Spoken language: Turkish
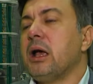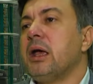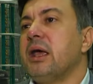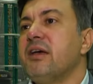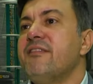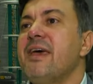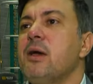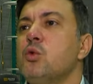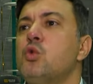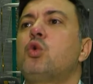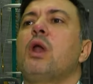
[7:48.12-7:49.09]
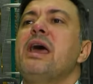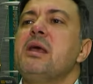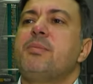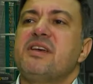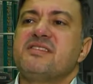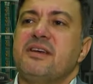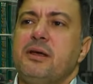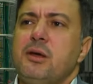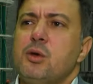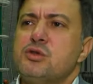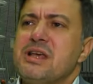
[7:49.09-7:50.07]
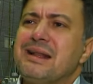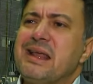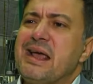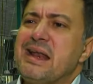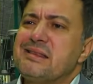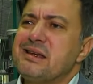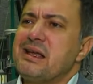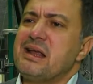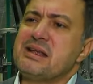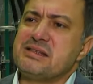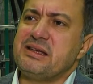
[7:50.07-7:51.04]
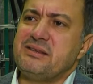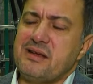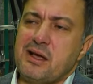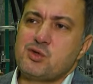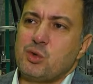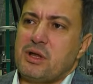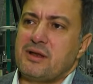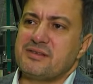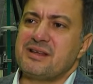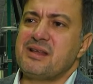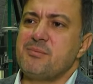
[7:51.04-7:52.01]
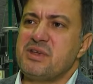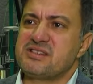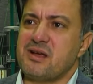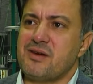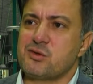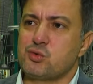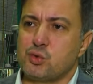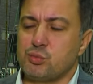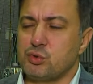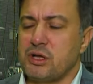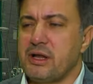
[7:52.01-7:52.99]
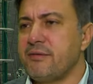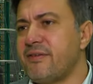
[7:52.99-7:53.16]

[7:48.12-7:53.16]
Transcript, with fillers: Ee, ve Ukrayna pazarı özellikle elektrik enerjisi ihtiyacı olan zaten bir savaş durumundalar.